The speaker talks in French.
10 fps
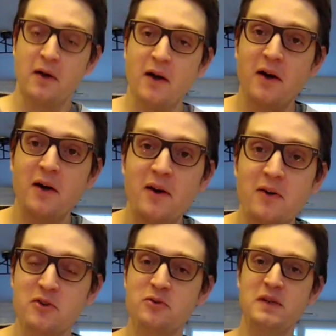Euh,
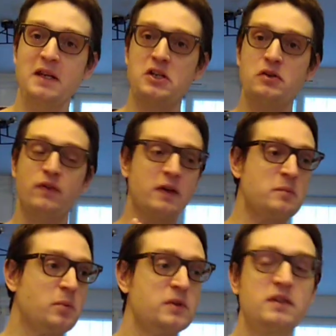aujourd'hui, je vais te faire
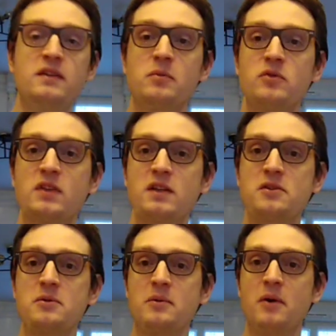une petite
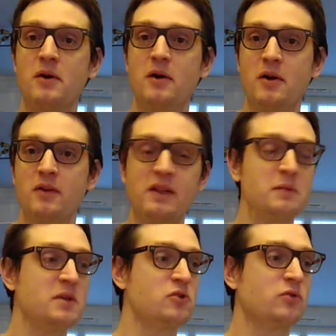démonstration euh,
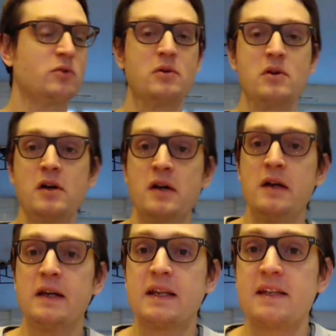d'un de mes jeux de rôle
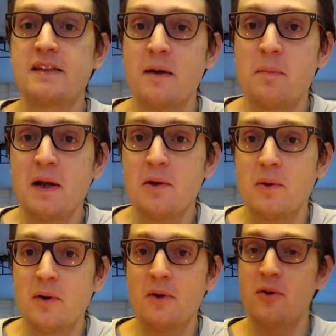qui s'appelle
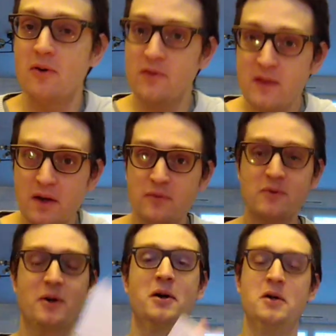euh,
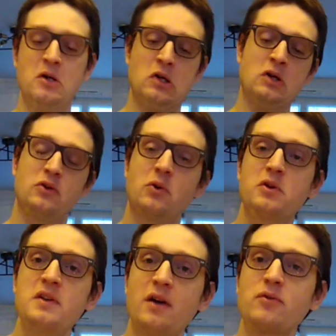Nervure.
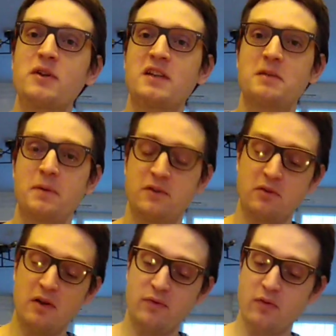Donc, Nervure, ça se passe
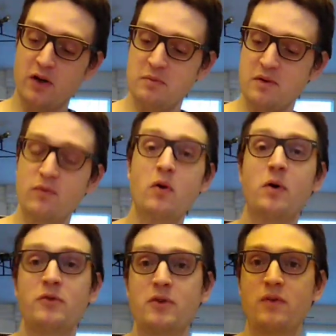dans la forêt de Milvaux,
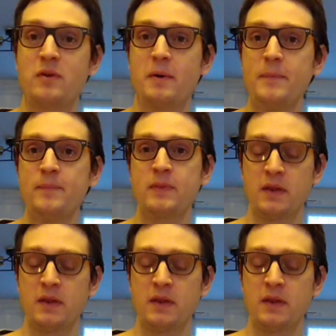on ne se refait pas.